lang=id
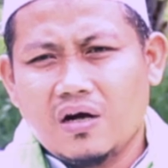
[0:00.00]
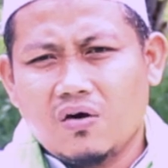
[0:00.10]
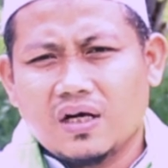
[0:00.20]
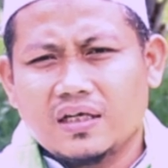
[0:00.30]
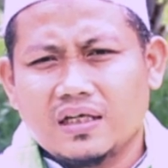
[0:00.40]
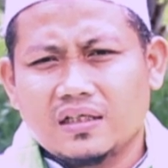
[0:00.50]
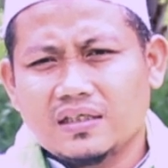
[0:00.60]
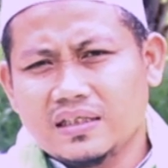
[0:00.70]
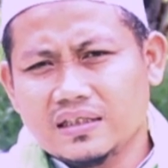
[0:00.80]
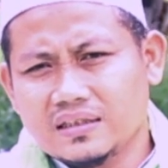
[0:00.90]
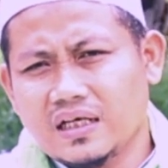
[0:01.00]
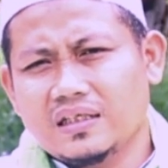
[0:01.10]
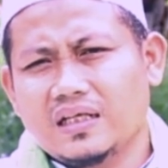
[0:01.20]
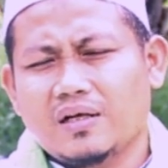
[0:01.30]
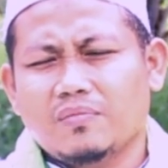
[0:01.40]
orang yang disiksa
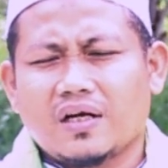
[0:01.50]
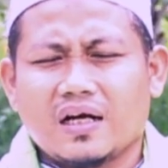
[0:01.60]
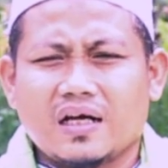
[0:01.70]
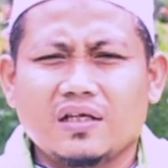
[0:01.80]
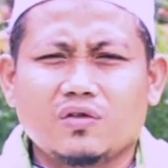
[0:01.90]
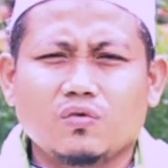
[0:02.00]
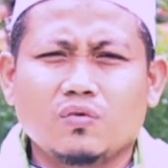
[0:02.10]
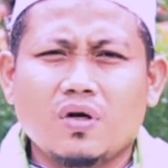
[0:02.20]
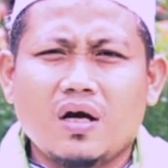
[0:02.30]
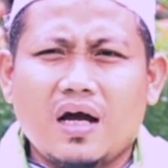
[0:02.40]
di dalam neraka itu